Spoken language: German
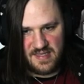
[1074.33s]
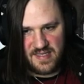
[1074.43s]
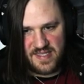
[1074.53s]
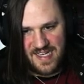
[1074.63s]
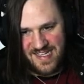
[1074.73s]

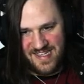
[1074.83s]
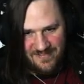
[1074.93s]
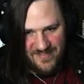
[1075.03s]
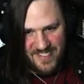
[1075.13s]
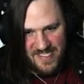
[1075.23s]
Ja,
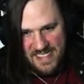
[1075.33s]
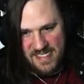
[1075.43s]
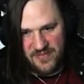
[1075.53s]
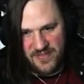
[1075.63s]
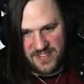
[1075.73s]
aber die
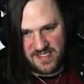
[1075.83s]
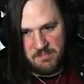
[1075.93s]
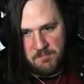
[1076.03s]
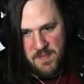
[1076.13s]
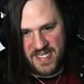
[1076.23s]
Nahkämpfer, die sind
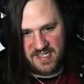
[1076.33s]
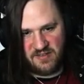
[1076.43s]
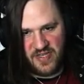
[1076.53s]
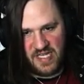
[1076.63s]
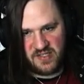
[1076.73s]
mega
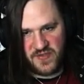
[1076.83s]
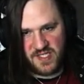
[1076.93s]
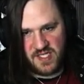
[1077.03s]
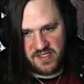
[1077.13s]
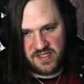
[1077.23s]
gefährlich, wenn
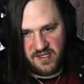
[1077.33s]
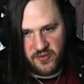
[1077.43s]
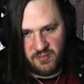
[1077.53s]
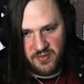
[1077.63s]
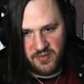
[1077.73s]
die an dich rankommen.